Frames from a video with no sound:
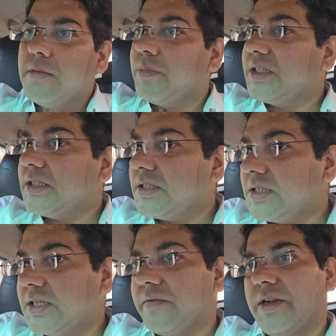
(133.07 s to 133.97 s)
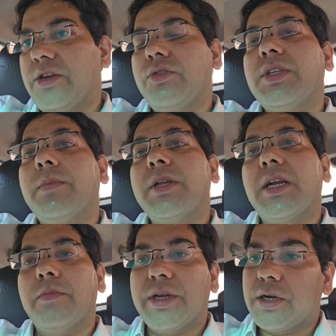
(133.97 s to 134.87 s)
बची चीज़ें वीडियोस आपकी
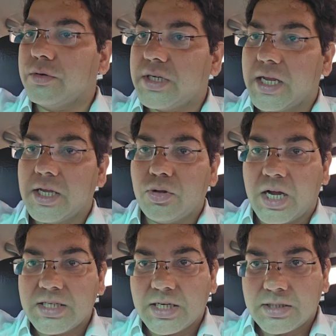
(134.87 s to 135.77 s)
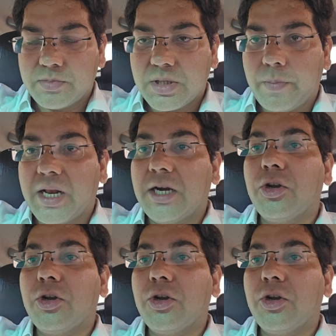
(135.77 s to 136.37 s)
कंप्लीट हो जाएंगी तो आज का सबसे पहला